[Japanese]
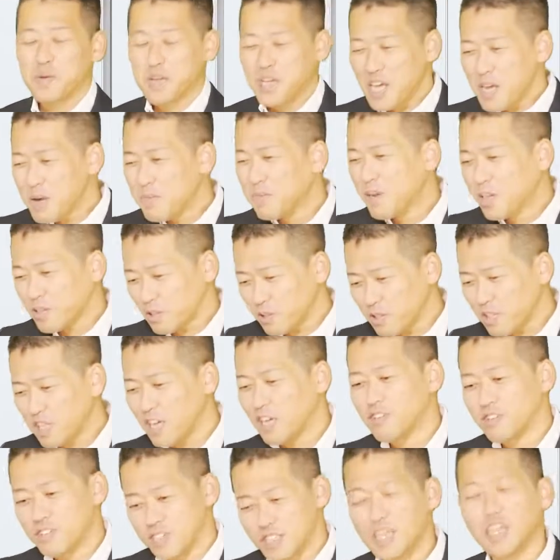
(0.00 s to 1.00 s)
もうゲームがとに
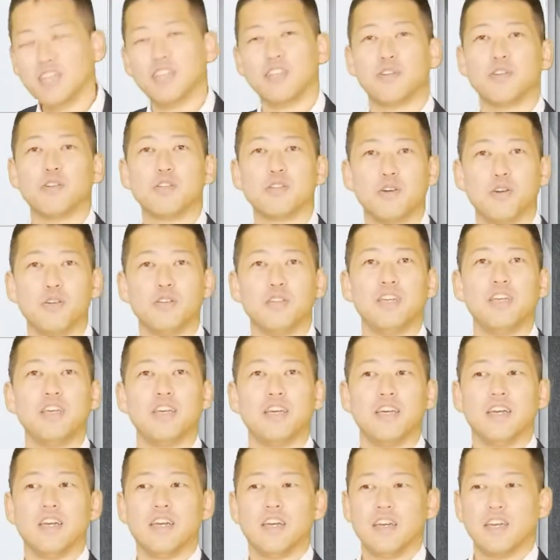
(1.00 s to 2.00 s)
かくしたいっていう人
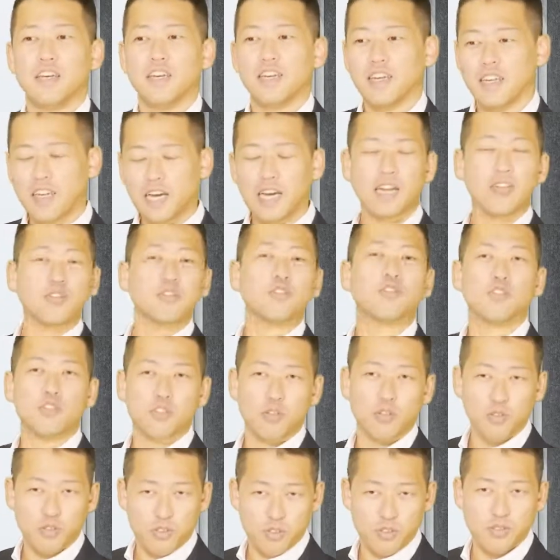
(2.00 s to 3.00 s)
に、えー、金槌
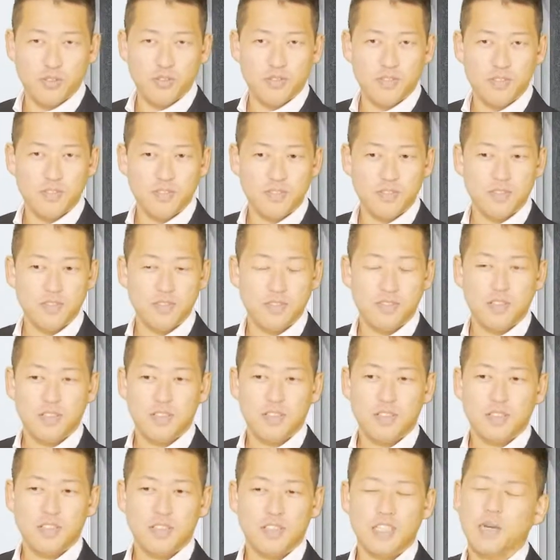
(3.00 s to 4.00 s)
を売る。
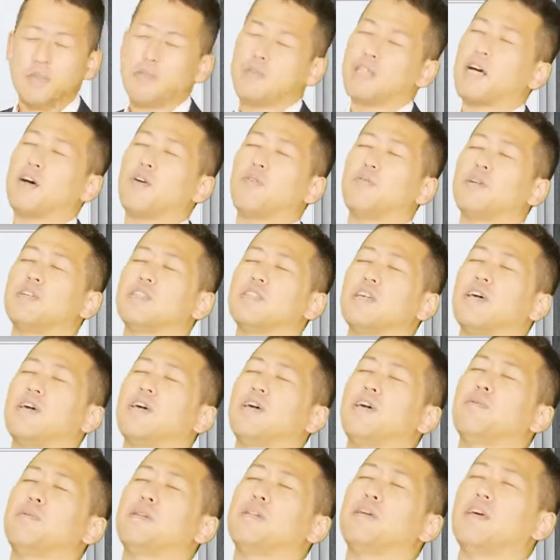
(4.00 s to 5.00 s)
やめた、ごめんなさい、
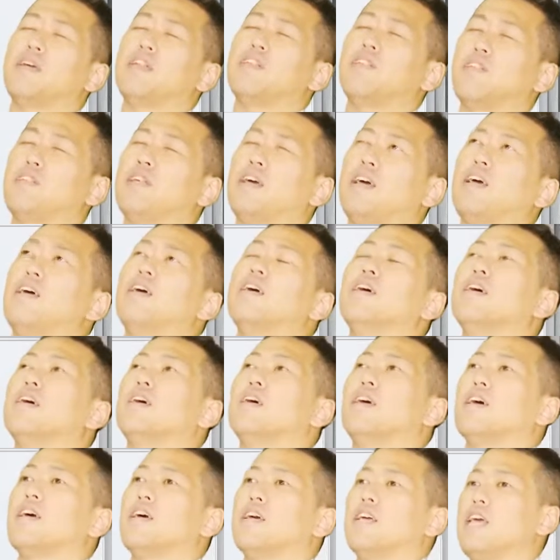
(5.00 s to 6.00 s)
やめた、やったね。
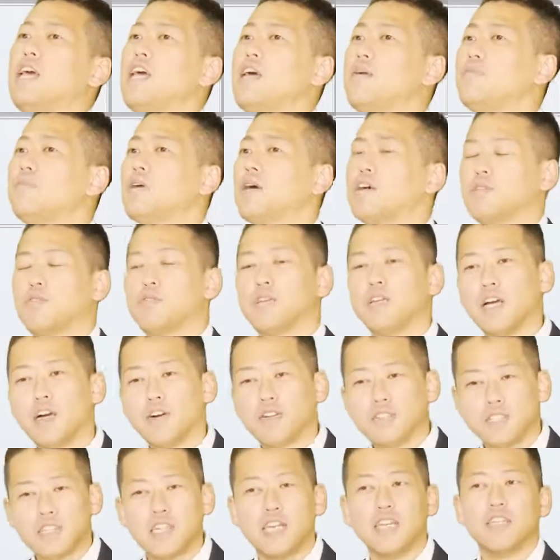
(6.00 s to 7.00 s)
えー、ゲームがとにか
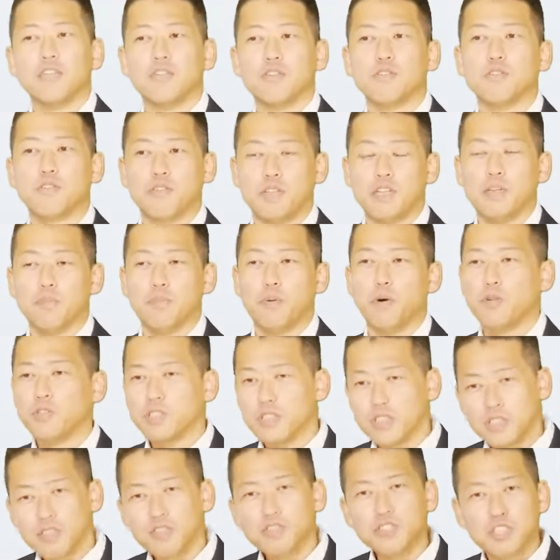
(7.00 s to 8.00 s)
くしたいっていう人に
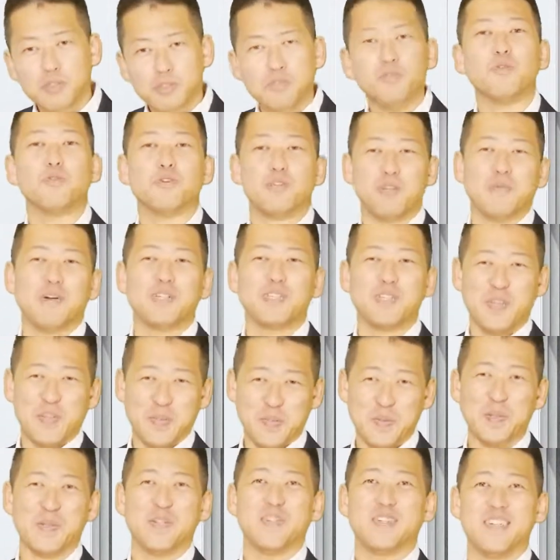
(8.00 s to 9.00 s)
ボクシングジムを売りましょう、
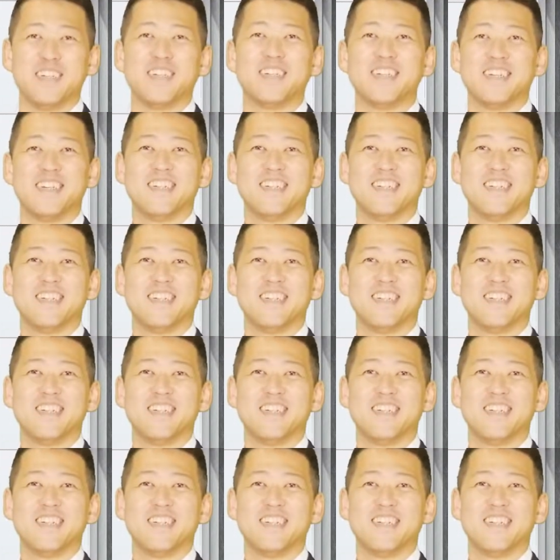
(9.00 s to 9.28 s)
僕。